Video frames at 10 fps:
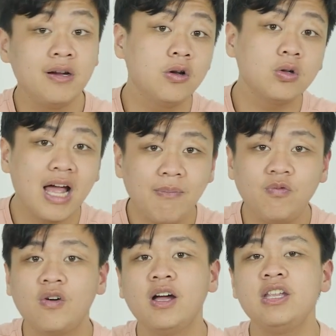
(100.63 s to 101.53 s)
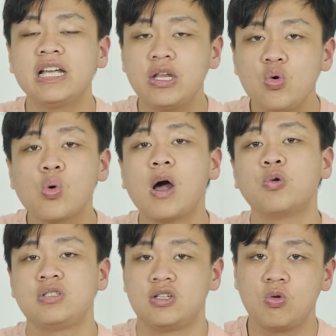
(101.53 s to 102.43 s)
reload app với những cái nhu
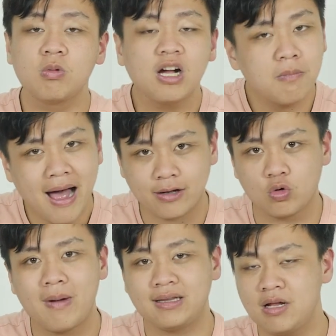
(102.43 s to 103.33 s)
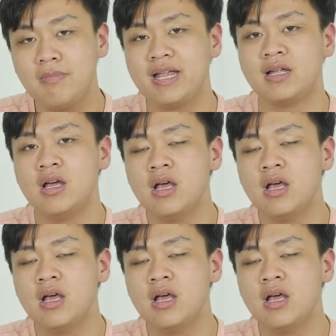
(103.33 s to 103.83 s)
cầu sử dụng cơ bản của bản thân mình.